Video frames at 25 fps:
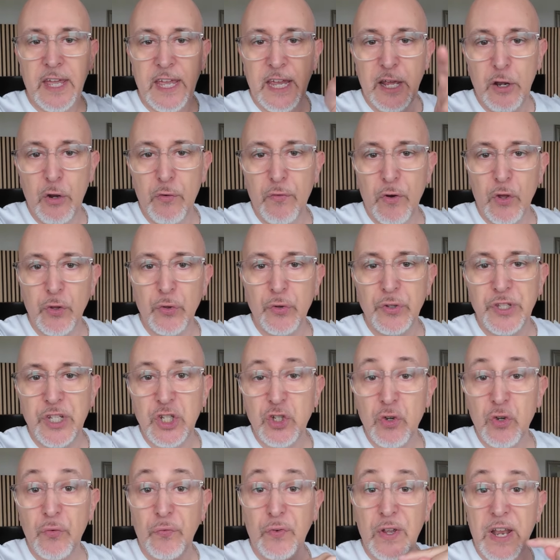et le
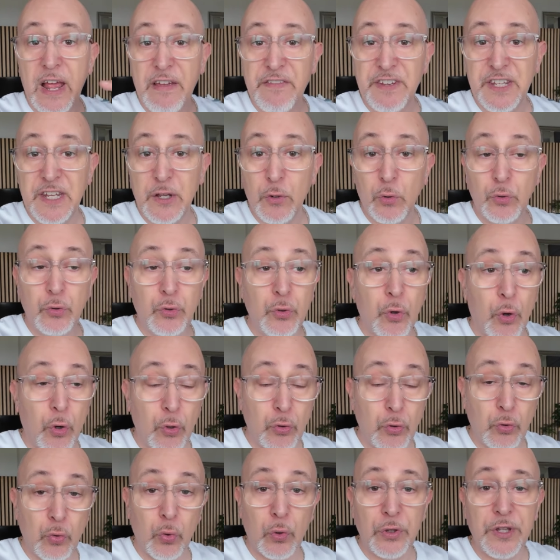vendredi je fais la vidéo du
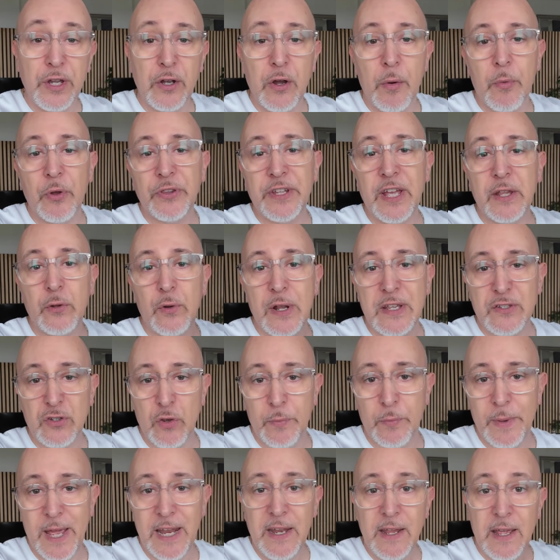retour des commentaires de la
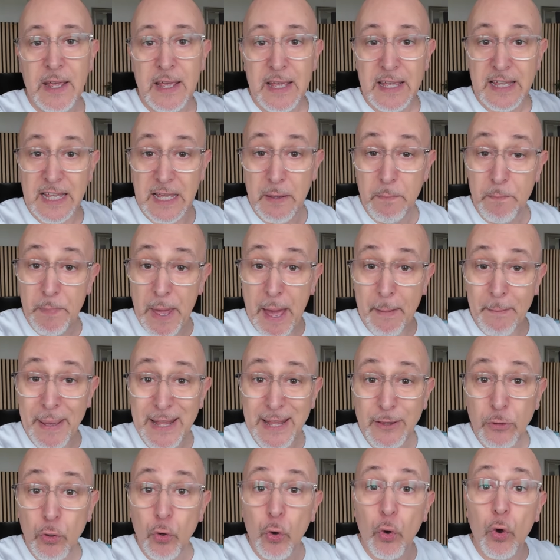semaine qui me
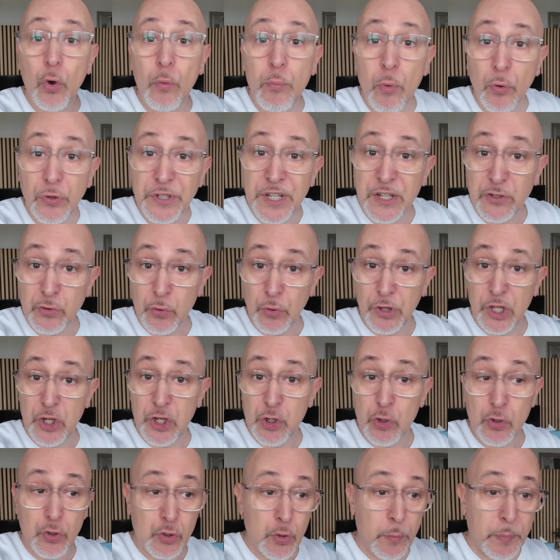permettent de rebondir sur des
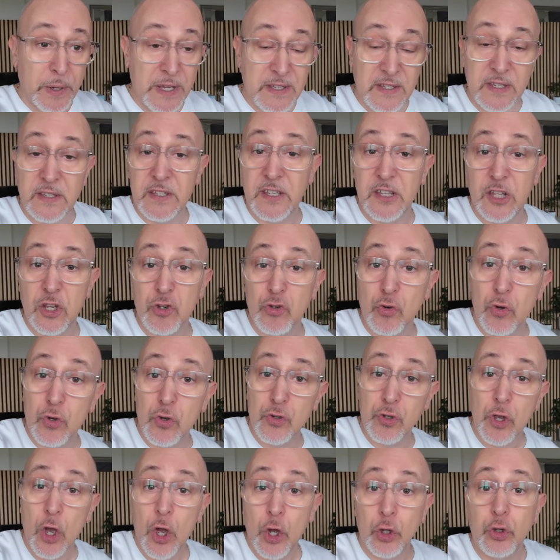choses, de préciser des
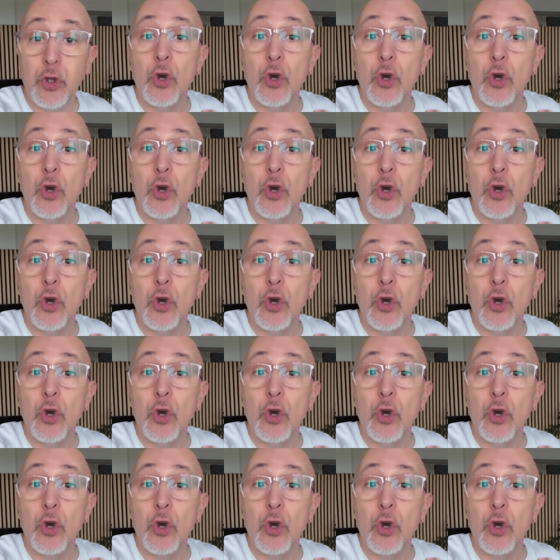choses,